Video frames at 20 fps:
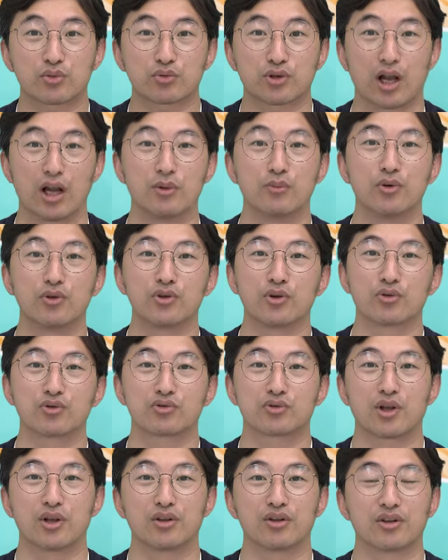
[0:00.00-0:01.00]
또 잘못
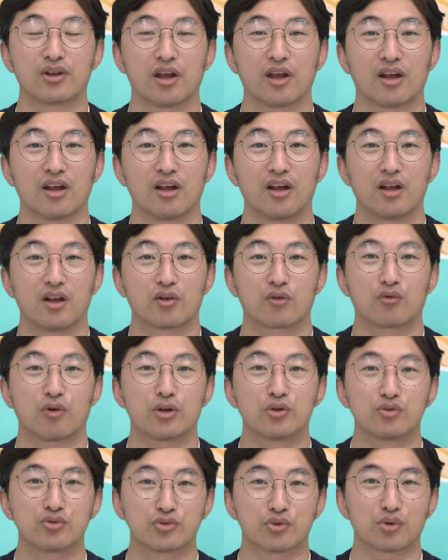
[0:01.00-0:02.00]
연주됐는데
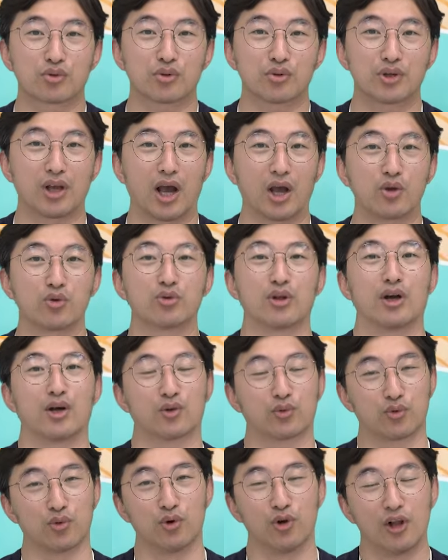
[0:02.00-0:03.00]
관중석에서 야유
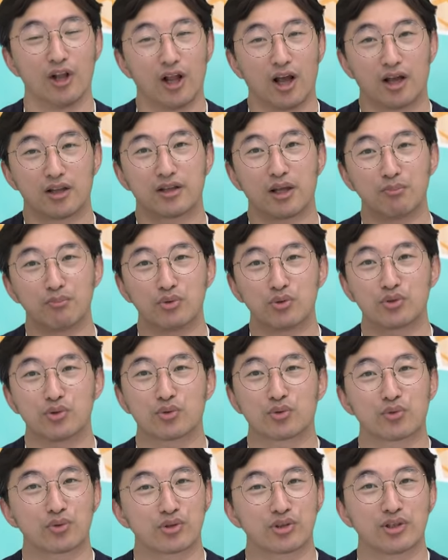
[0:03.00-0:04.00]
나왔고 한 3분
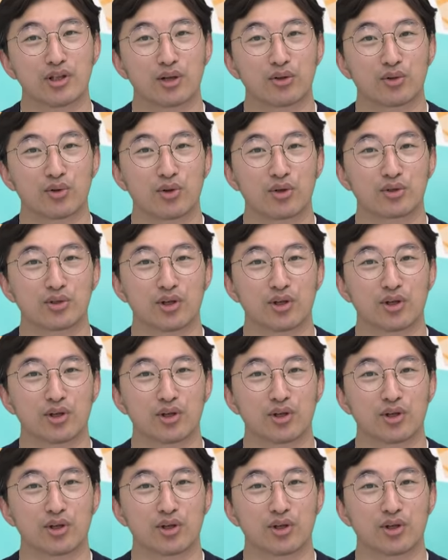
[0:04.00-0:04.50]
정도 지나서